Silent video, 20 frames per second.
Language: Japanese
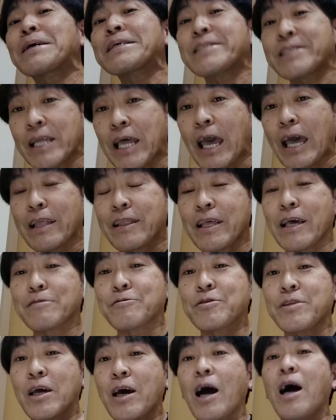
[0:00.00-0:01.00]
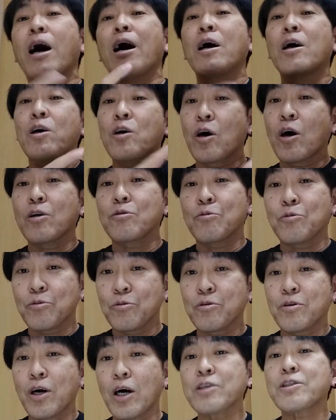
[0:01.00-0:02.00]
ましてでそれでああ
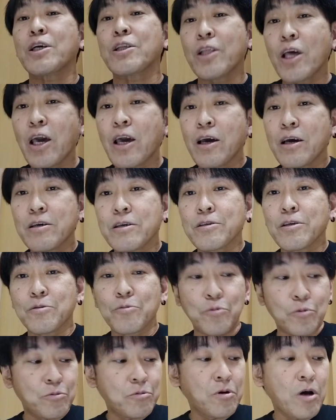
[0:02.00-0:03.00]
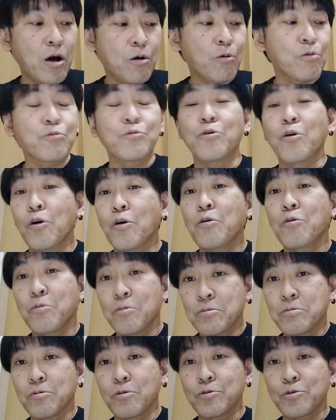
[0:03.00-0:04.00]
の朝ねあのあ今度
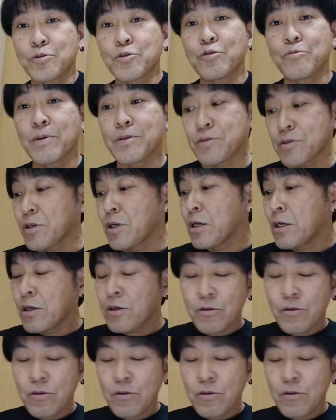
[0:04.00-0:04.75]
の週末